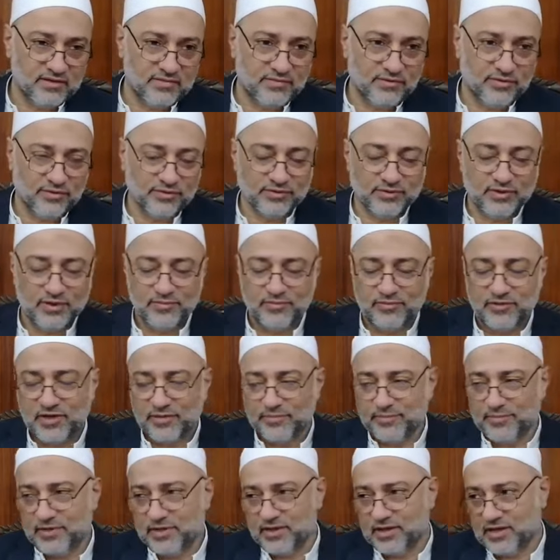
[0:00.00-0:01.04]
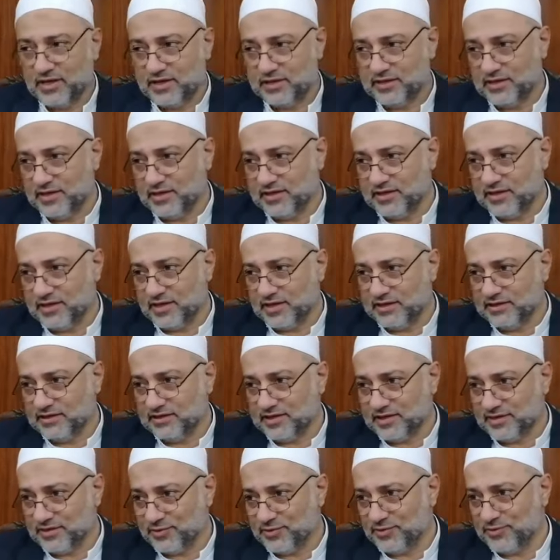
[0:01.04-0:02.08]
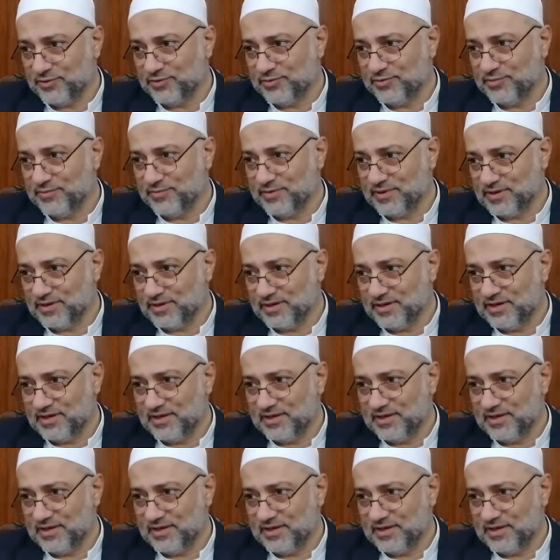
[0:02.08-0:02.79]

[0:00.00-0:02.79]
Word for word: نحط المنبه أحيانا حتى يقوم